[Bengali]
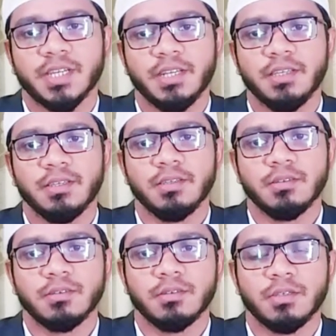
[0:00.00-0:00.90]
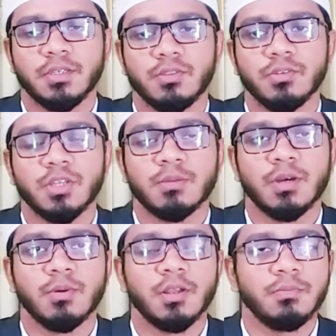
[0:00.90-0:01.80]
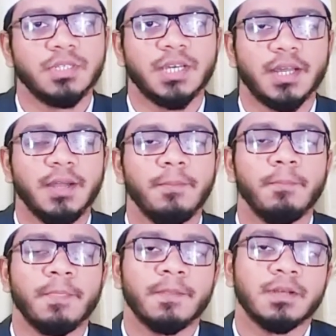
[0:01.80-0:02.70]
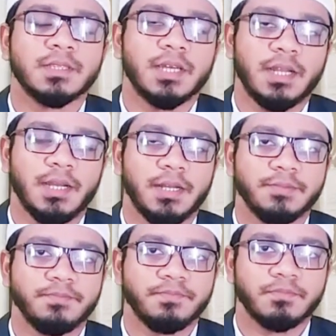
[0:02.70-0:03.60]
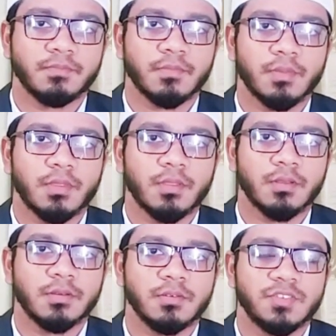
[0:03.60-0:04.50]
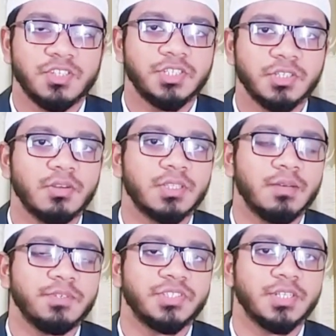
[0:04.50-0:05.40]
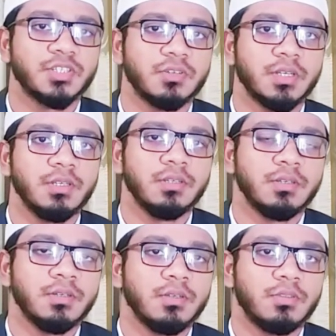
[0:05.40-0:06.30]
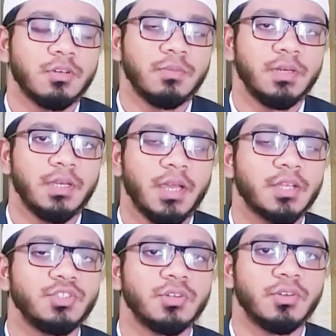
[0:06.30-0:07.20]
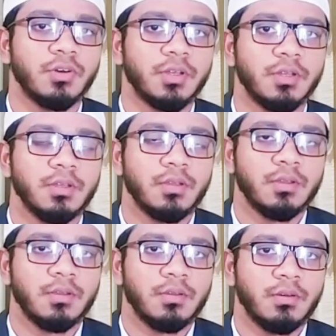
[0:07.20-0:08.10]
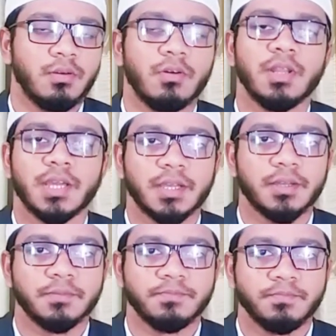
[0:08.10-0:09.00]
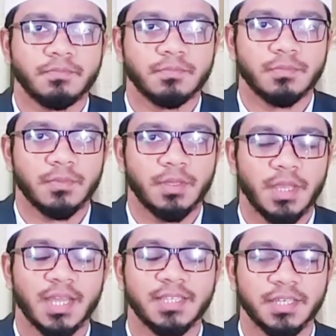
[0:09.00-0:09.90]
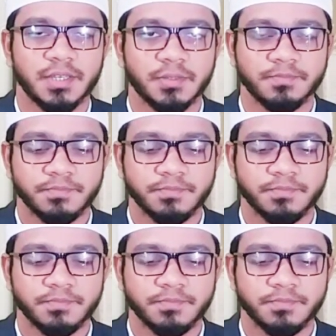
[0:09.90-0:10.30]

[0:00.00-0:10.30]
জানি হিন্দু ধর্মাবলম্বী যারা তারা সৃষ্টিকর্তায় বিশ্বাস করেন তবে একজন নয় অনেক একাধিক